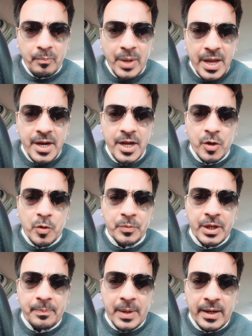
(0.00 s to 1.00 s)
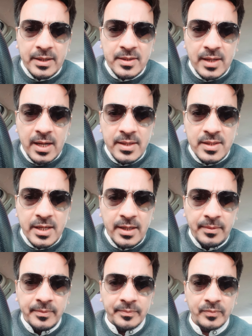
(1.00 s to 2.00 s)
मेरी हुकूमत पाकिस्तान से
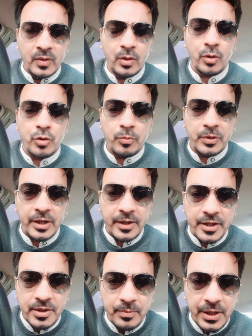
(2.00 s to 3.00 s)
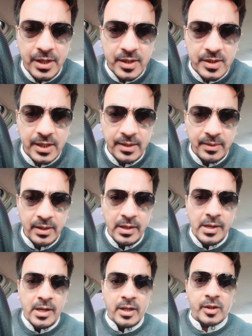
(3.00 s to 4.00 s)
हुकूमत कश्मीर से
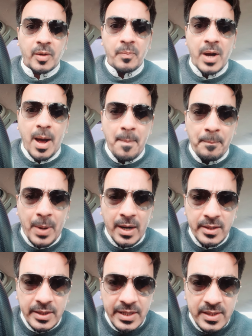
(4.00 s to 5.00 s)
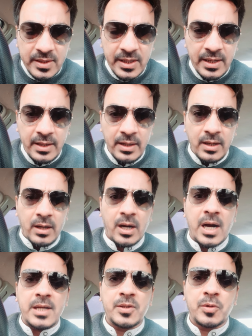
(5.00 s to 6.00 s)
तमाम पार्टीज से
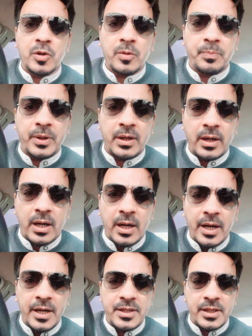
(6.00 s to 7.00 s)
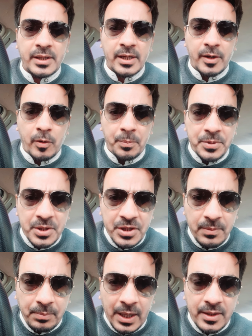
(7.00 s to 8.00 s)
ख़ास तौर पर ए जे के के
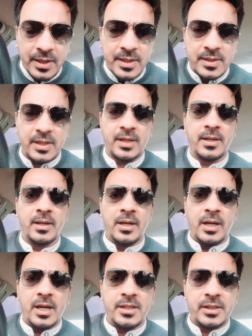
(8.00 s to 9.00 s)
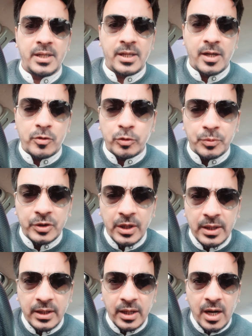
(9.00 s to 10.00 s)
अपोजिशन पार्टी से ए जे के के हुकूमती
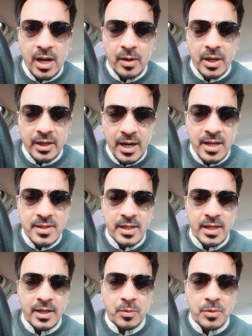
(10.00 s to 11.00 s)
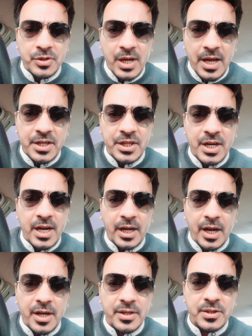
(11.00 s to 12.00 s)
अरकान से ये गुजारिश है
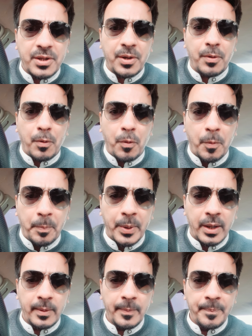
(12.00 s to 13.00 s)
कि इसके ऊपर